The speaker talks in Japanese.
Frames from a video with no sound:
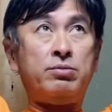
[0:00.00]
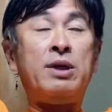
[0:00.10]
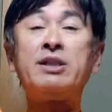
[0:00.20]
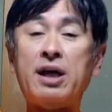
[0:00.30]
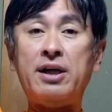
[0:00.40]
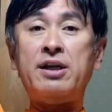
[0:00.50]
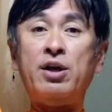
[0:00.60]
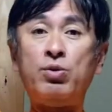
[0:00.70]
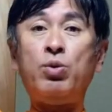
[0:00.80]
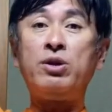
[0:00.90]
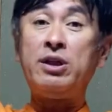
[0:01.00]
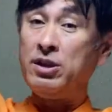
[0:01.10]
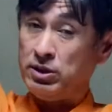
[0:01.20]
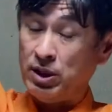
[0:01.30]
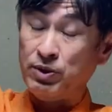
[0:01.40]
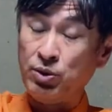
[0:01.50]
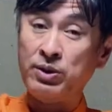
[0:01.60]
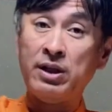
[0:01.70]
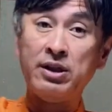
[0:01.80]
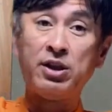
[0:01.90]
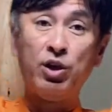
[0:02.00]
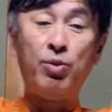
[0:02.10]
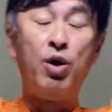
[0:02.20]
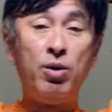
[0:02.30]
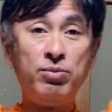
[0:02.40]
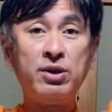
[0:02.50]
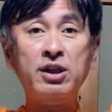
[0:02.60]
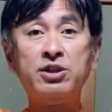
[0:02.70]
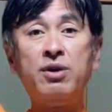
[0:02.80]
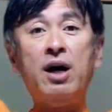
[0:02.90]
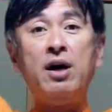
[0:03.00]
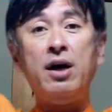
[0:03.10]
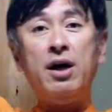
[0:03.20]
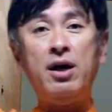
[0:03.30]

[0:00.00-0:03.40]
ぶら下がり健康器にしてもそうなんですけども、昔は、